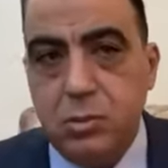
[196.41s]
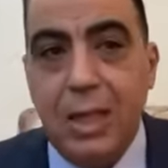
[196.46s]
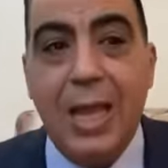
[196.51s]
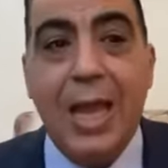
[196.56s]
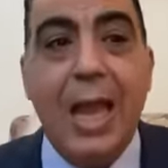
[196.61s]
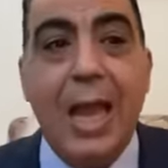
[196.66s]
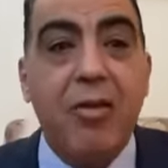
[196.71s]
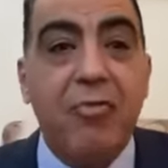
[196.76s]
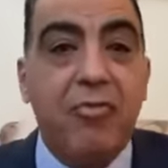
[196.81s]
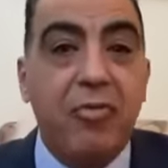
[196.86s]

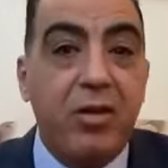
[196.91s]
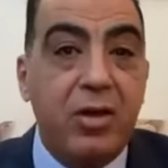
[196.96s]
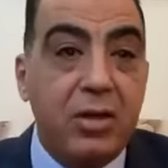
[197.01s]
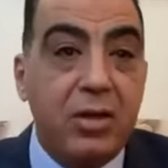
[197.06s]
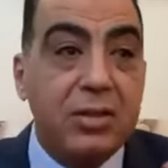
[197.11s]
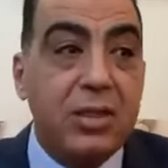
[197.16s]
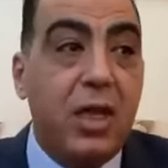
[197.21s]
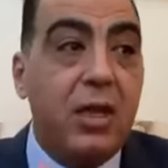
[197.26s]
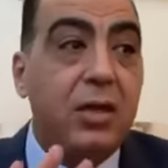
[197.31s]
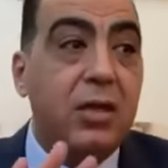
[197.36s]
قافل
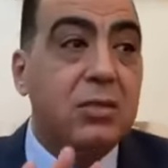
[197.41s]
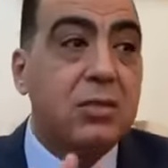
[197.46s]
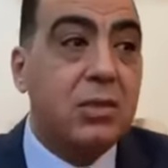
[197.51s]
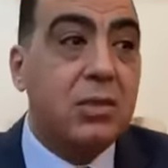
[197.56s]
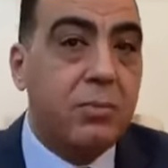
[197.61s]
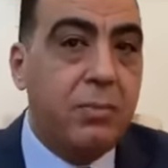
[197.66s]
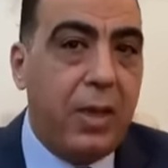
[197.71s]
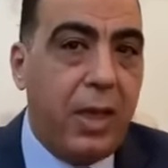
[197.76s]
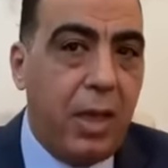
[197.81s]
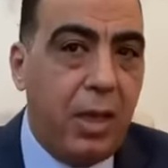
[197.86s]
زي ناصر
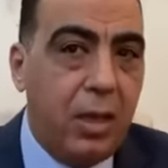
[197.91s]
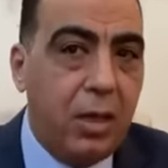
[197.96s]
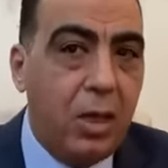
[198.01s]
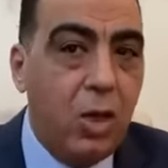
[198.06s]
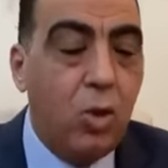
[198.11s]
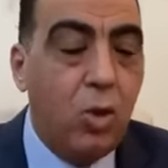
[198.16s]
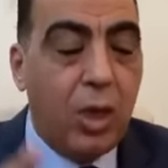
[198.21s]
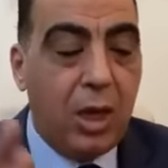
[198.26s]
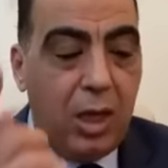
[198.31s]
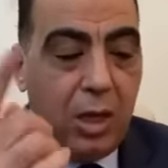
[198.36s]
ماهر
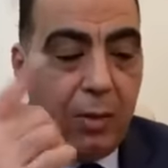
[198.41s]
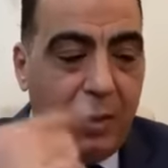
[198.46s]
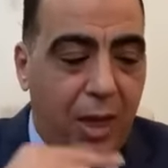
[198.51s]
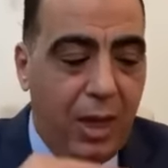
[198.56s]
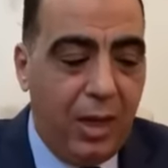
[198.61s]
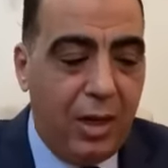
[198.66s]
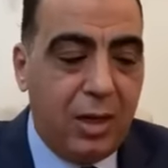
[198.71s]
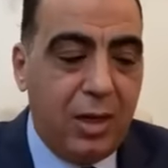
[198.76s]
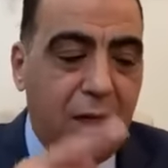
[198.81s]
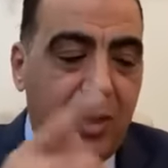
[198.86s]
خلي
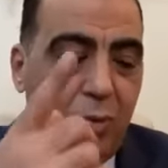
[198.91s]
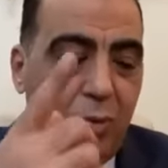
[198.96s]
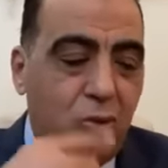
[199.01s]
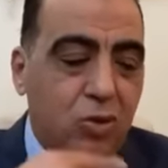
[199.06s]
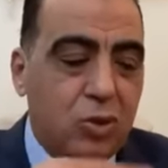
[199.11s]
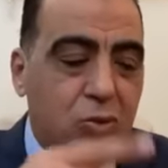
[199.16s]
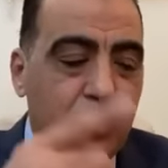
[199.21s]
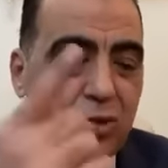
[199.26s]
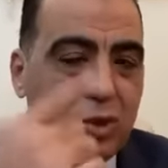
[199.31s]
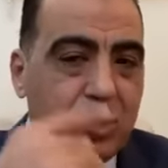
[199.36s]
بالك اللي
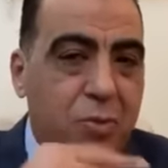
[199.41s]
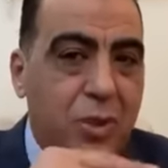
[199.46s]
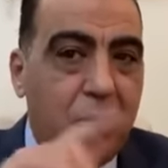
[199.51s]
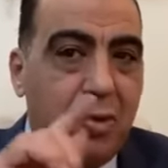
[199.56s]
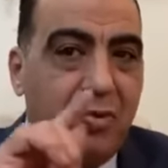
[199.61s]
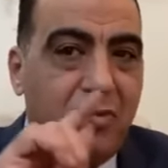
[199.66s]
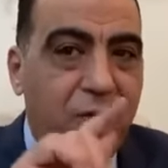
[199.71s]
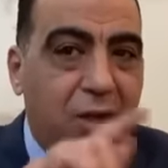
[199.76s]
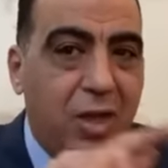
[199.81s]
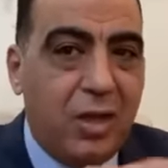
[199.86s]
بيعوزه موسيماني
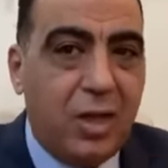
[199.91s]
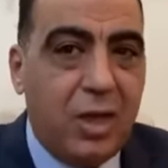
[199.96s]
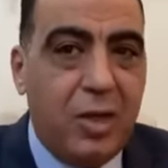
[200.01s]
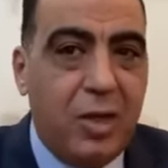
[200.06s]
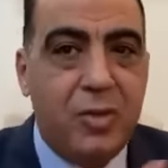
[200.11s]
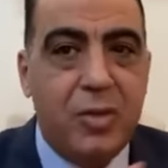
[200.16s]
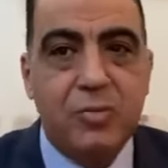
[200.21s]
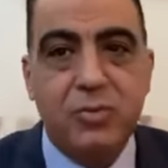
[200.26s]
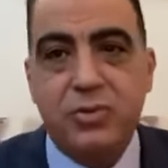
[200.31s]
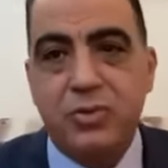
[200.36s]
هو في الاخر اللي
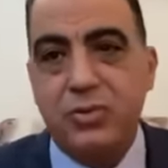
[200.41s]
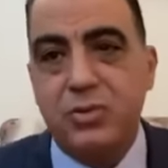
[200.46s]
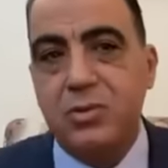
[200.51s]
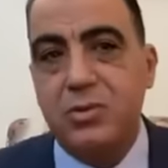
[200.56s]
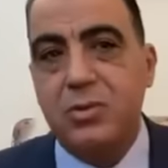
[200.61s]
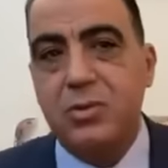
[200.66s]
بيمسك